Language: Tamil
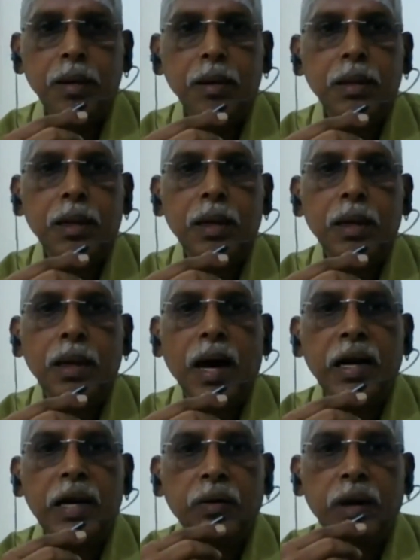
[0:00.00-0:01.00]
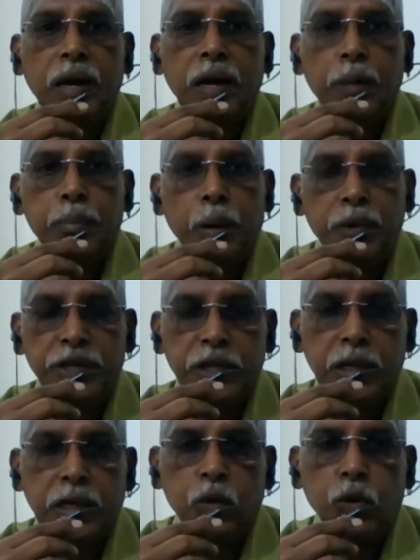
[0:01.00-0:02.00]
இந்த யார்கிட்ட வேணால் நீங்கள்
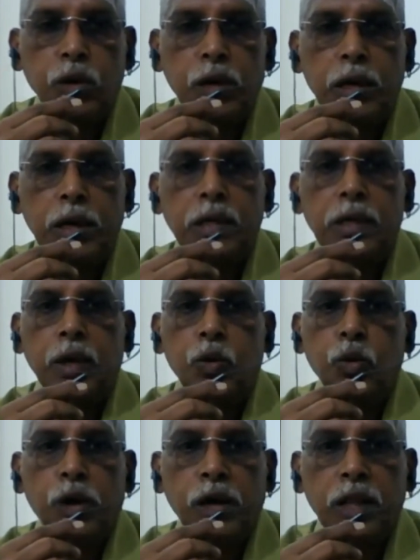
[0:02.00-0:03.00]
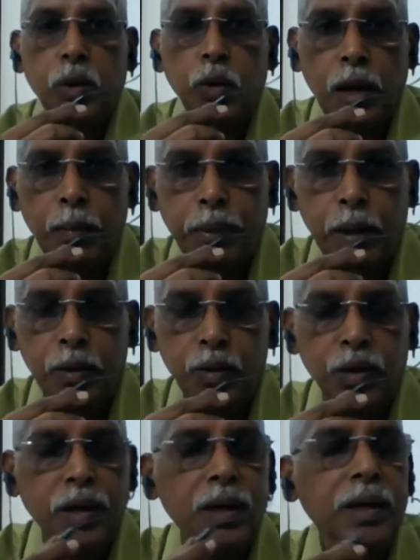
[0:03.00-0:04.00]
பப்ளிஷர்கிட்ட கொடுக்குன்னு கொடுக்கறதுக்கு ஒரு அப்பா
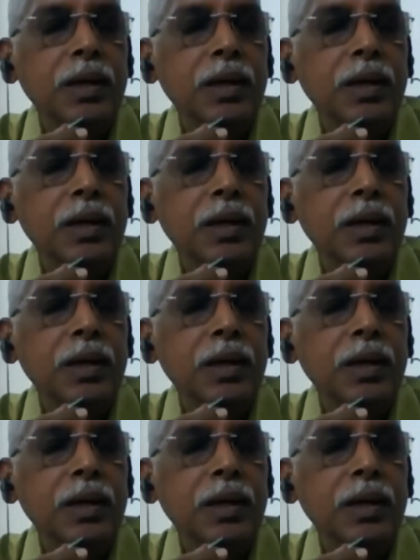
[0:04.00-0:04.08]
ஒரு